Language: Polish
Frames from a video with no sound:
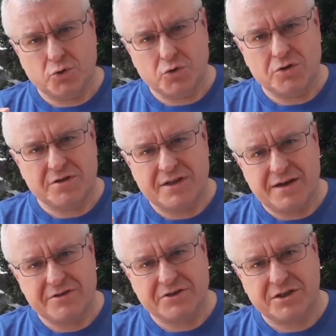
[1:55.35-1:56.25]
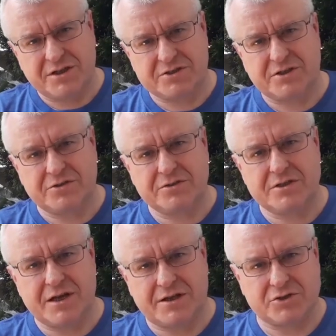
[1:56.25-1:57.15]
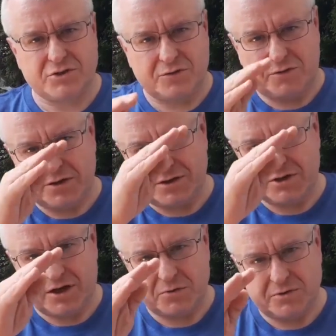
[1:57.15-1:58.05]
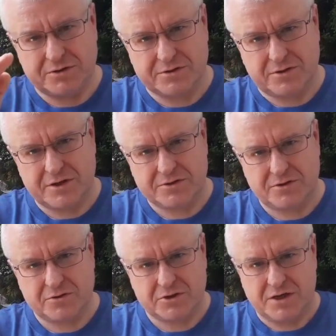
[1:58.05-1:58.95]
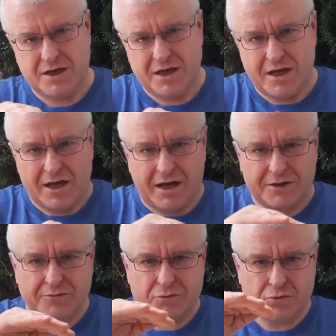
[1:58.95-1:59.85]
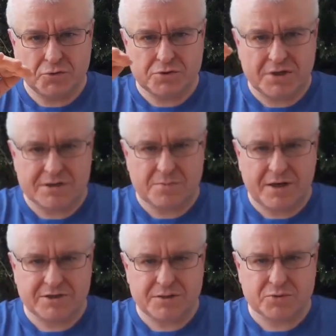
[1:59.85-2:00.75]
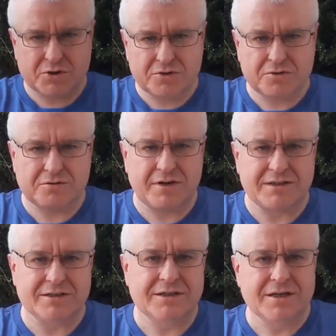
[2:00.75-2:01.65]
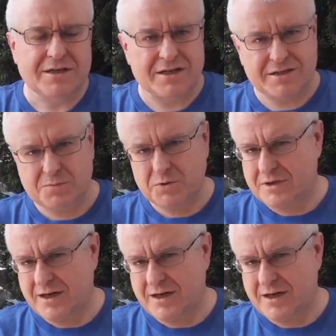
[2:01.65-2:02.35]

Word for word: Duch odnawia się każdego dnia, czyli Twoje ciało jest coraz gorsze, a Twój duch coraz bardziej przygotowany na